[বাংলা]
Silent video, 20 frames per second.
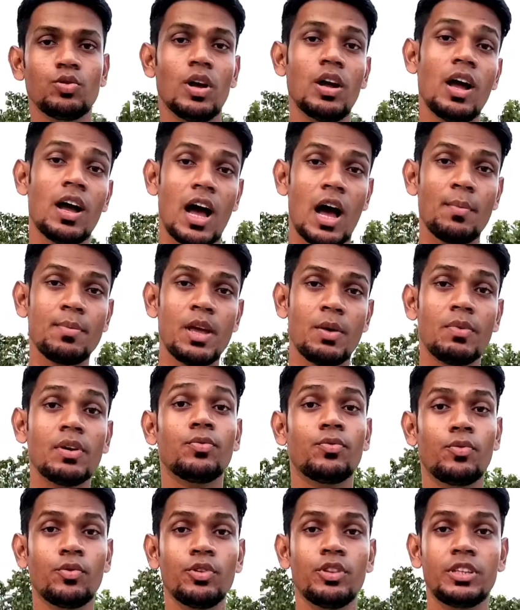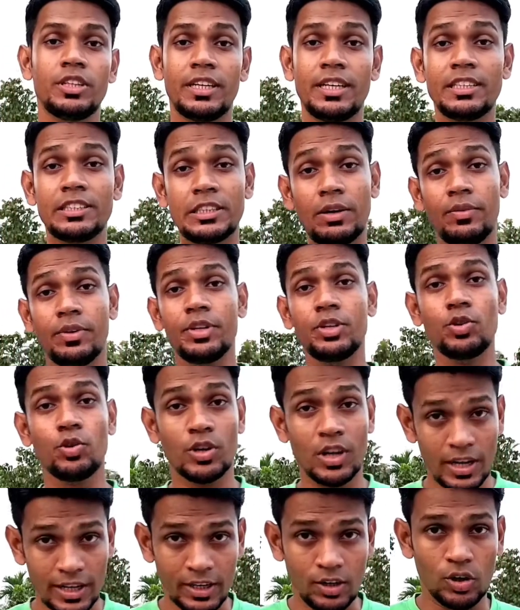তো বন্ধুরা আমি আমার ফোন দিয়ে যে
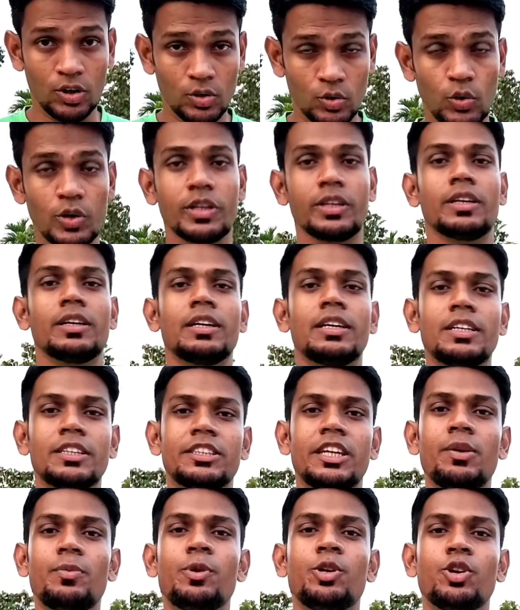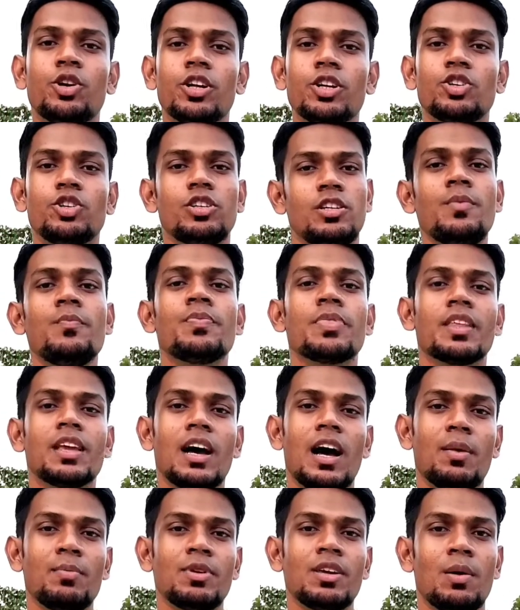ভিডিওটা রেকর্ড করি সেই ভিডিওটা যদি
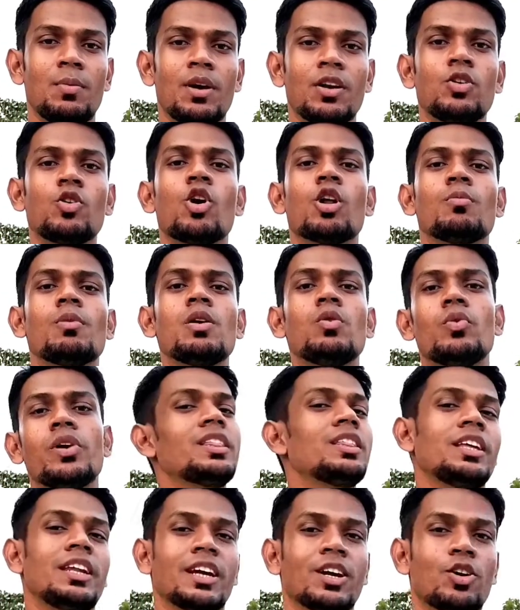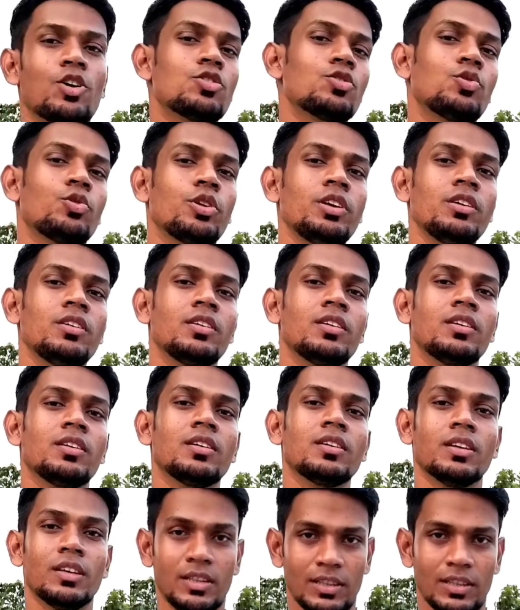আমি আমার নর্মাল ওয়েতে রেকর্ড করি